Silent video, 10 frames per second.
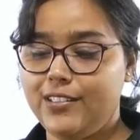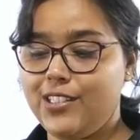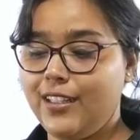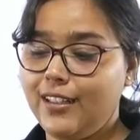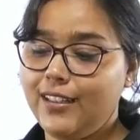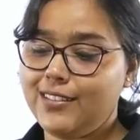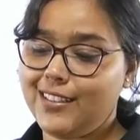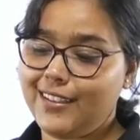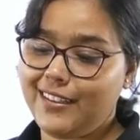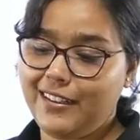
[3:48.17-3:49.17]
जा जा
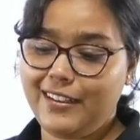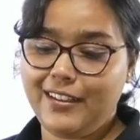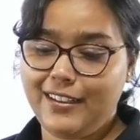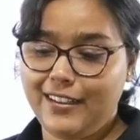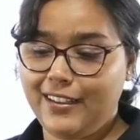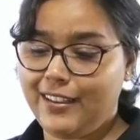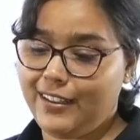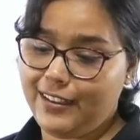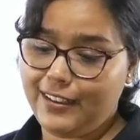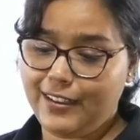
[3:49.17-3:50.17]
रे
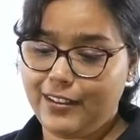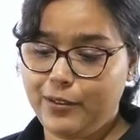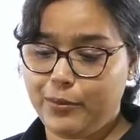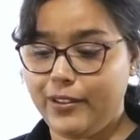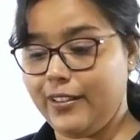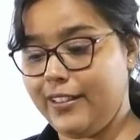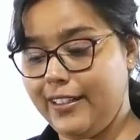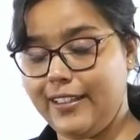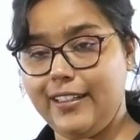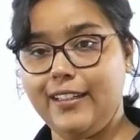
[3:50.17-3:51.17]

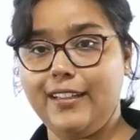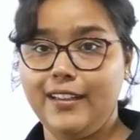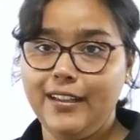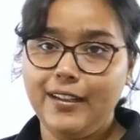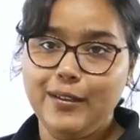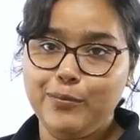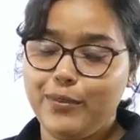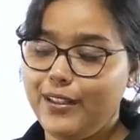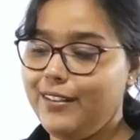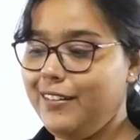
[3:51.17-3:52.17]
अपने
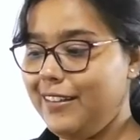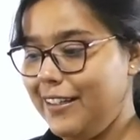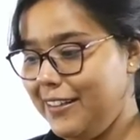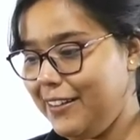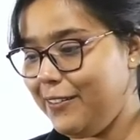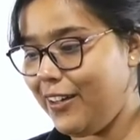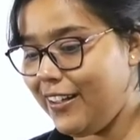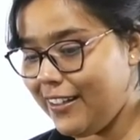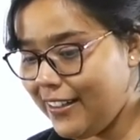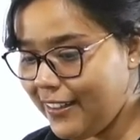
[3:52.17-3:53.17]
मंदिरवा
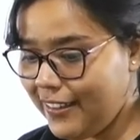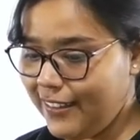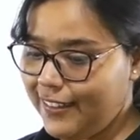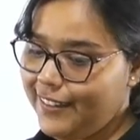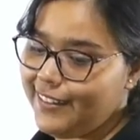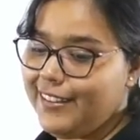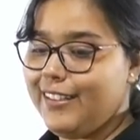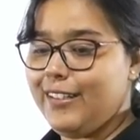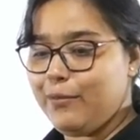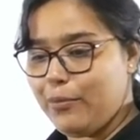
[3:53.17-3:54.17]

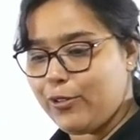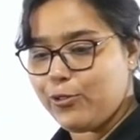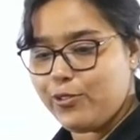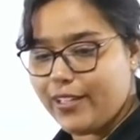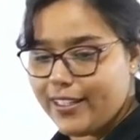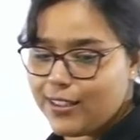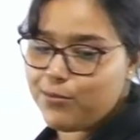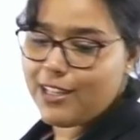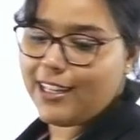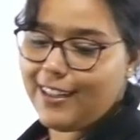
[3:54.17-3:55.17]
बिल्कुल एकदम
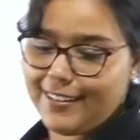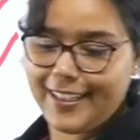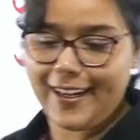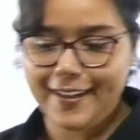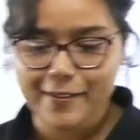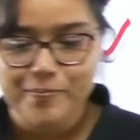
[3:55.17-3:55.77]
सही याद दिलाया